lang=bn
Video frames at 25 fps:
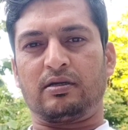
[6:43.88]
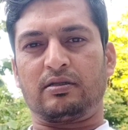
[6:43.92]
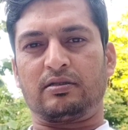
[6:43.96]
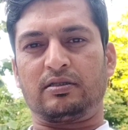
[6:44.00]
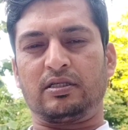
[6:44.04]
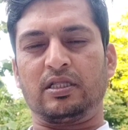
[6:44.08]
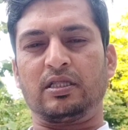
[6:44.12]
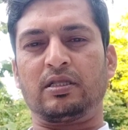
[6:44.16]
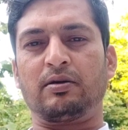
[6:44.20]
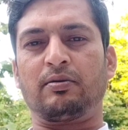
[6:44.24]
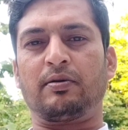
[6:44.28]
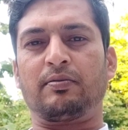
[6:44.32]

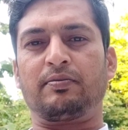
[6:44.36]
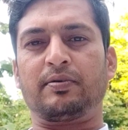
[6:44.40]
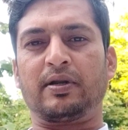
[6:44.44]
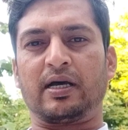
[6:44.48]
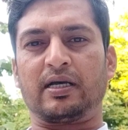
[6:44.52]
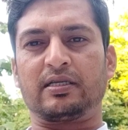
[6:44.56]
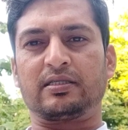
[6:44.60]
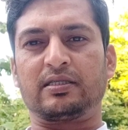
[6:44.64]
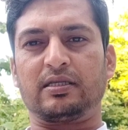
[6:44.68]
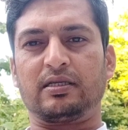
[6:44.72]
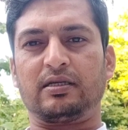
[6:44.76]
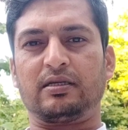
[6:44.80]
চিন্তাভাবনা
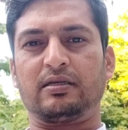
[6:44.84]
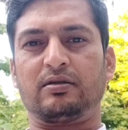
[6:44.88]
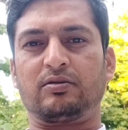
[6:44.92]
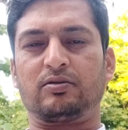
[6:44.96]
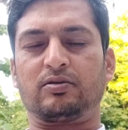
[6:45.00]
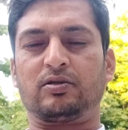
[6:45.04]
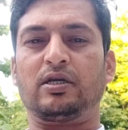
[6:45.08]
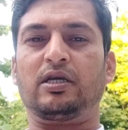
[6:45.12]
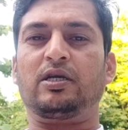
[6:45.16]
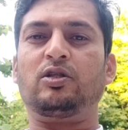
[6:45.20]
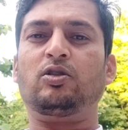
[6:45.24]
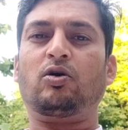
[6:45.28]
আছে
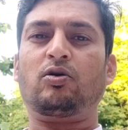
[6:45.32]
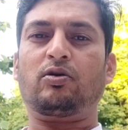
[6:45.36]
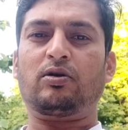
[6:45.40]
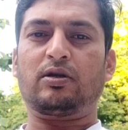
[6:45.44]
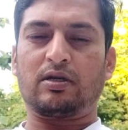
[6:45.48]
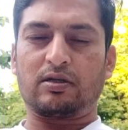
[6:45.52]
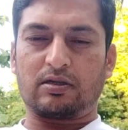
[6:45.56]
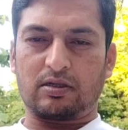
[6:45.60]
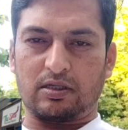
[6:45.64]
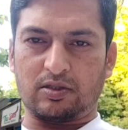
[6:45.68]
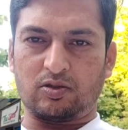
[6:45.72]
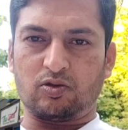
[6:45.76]
যে এই
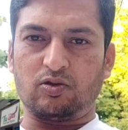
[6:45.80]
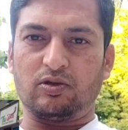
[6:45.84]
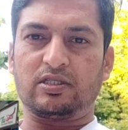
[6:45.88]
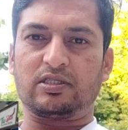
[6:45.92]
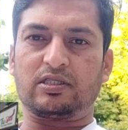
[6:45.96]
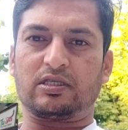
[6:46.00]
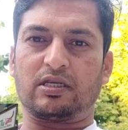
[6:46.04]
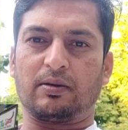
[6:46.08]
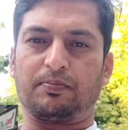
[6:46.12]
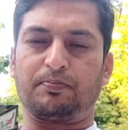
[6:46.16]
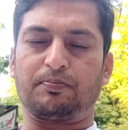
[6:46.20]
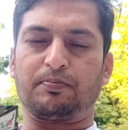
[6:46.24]
ধরনের কিছু
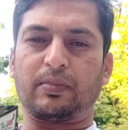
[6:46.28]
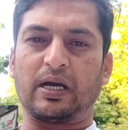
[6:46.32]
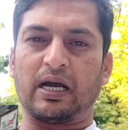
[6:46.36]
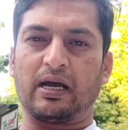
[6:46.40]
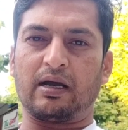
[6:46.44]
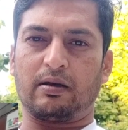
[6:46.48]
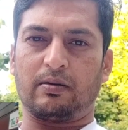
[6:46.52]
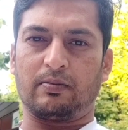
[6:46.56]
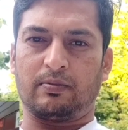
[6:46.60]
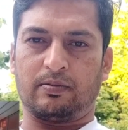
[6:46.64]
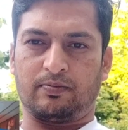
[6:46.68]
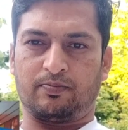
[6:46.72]
স্টেপ
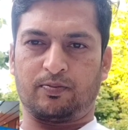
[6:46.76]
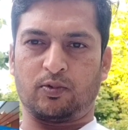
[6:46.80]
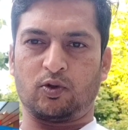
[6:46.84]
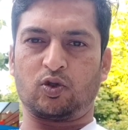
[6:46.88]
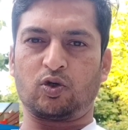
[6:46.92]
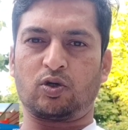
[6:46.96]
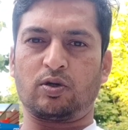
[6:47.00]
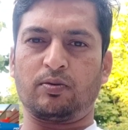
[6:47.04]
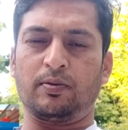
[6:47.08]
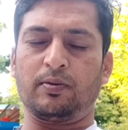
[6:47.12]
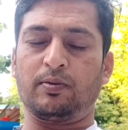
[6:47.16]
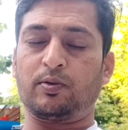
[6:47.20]

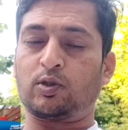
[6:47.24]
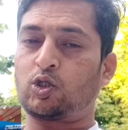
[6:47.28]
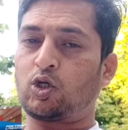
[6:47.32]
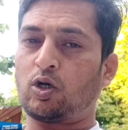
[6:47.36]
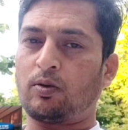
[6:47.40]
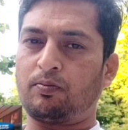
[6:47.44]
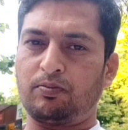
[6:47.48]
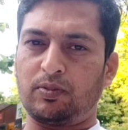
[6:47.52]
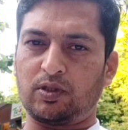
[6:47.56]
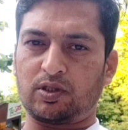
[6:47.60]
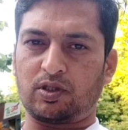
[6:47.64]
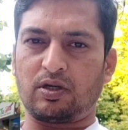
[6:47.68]
পদক্ষেপ নেব
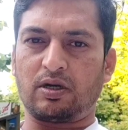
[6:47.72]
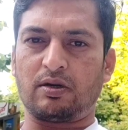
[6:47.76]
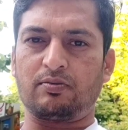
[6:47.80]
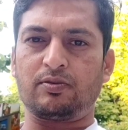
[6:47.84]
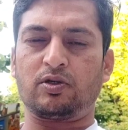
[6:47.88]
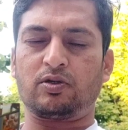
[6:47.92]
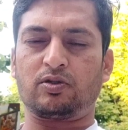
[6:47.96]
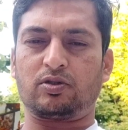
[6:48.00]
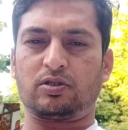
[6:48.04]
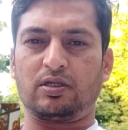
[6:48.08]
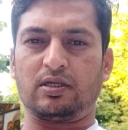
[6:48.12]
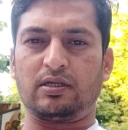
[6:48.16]
সব বিষয়ে আমি
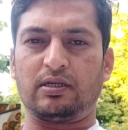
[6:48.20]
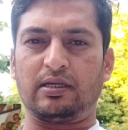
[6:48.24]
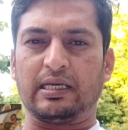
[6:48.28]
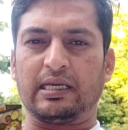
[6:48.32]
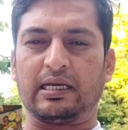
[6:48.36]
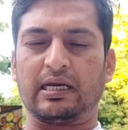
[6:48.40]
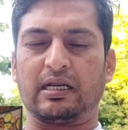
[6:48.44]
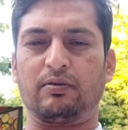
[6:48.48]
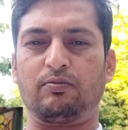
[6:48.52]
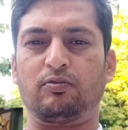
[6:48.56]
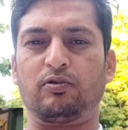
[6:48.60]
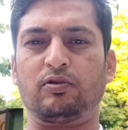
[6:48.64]
হচ্ছে
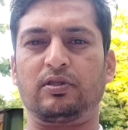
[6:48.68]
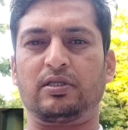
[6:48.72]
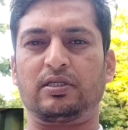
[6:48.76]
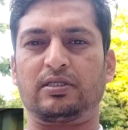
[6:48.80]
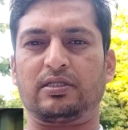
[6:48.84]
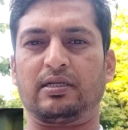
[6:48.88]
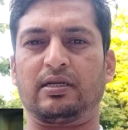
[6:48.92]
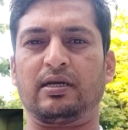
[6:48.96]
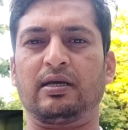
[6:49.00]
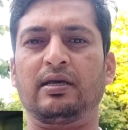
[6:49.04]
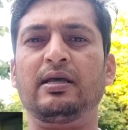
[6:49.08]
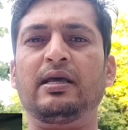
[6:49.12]
এখানে
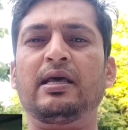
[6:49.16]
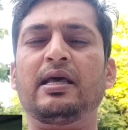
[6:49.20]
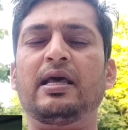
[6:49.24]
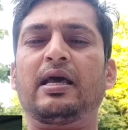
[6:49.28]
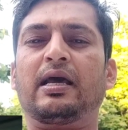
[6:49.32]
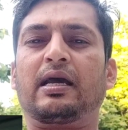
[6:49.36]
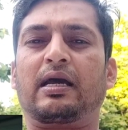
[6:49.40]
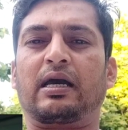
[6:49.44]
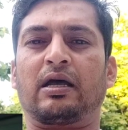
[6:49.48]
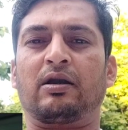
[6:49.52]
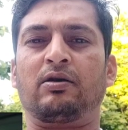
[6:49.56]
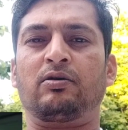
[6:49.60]
বলতেছি না
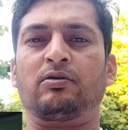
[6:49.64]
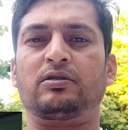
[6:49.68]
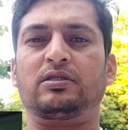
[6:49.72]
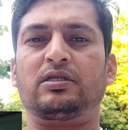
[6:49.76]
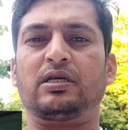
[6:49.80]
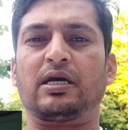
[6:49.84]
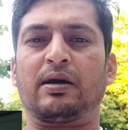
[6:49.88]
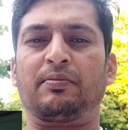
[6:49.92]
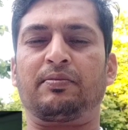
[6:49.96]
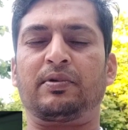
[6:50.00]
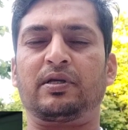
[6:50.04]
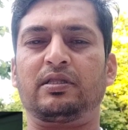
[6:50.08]
কারণ হচ্ছে
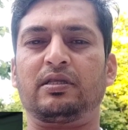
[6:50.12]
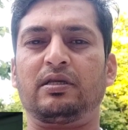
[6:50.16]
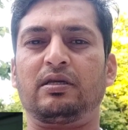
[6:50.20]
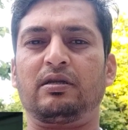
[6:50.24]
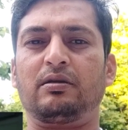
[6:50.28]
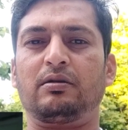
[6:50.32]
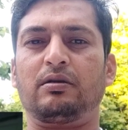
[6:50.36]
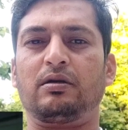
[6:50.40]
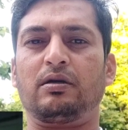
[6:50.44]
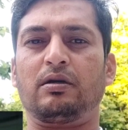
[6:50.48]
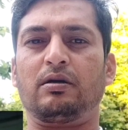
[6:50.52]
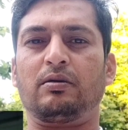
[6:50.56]
আমাদের
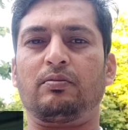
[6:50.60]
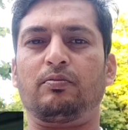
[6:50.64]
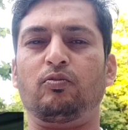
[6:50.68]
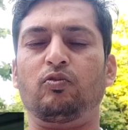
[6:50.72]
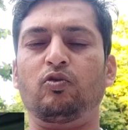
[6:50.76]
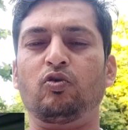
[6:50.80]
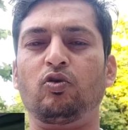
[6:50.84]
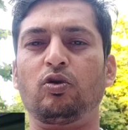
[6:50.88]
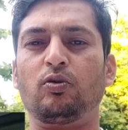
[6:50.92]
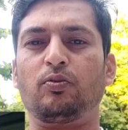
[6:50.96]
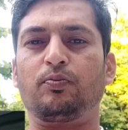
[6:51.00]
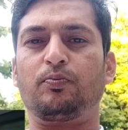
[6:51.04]

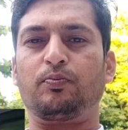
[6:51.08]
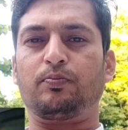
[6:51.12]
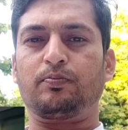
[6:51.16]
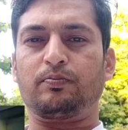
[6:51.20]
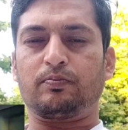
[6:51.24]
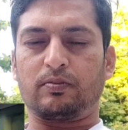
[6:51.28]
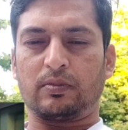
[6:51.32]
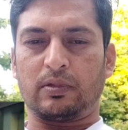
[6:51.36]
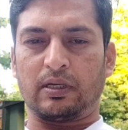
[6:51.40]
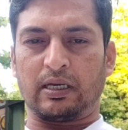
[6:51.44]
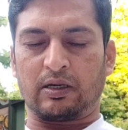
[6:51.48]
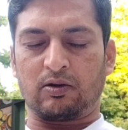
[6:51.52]
মূল
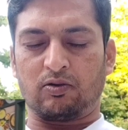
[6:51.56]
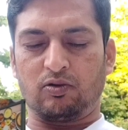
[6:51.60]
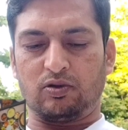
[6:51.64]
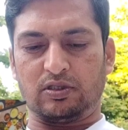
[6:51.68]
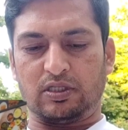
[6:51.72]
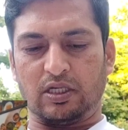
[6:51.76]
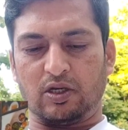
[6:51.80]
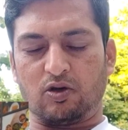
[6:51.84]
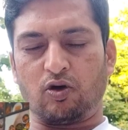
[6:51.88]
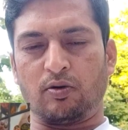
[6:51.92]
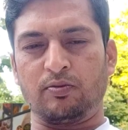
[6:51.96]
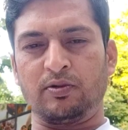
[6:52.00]
এখন
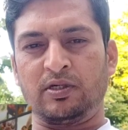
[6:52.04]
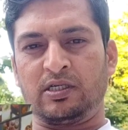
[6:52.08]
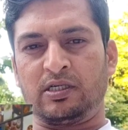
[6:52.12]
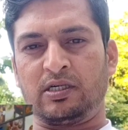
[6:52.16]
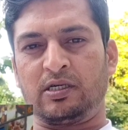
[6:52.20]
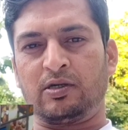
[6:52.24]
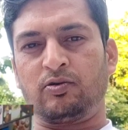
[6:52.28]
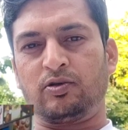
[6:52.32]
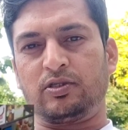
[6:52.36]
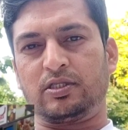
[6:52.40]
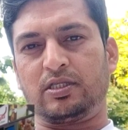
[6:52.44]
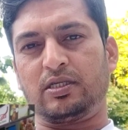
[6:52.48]
যে
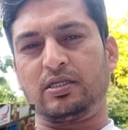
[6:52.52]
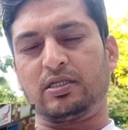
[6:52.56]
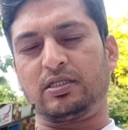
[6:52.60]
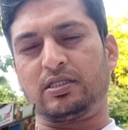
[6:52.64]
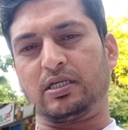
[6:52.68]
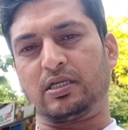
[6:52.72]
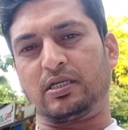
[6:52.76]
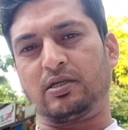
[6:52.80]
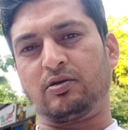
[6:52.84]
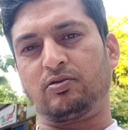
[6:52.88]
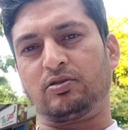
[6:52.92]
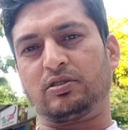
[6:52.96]
কমিটিটা হয়েছে
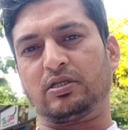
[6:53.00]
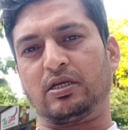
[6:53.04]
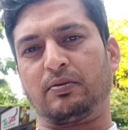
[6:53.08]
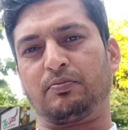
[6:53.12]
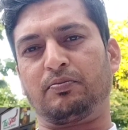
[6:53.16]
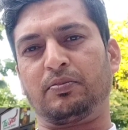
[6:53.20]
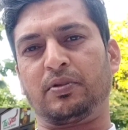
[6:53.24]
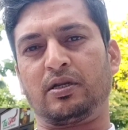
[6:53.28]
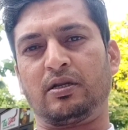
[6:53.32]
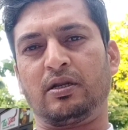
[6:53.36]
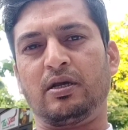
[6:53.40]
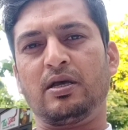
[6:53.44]
সেটা হচ্ছে
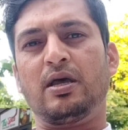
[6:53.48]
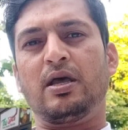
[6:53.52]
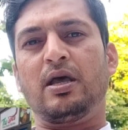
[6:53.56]
আপনার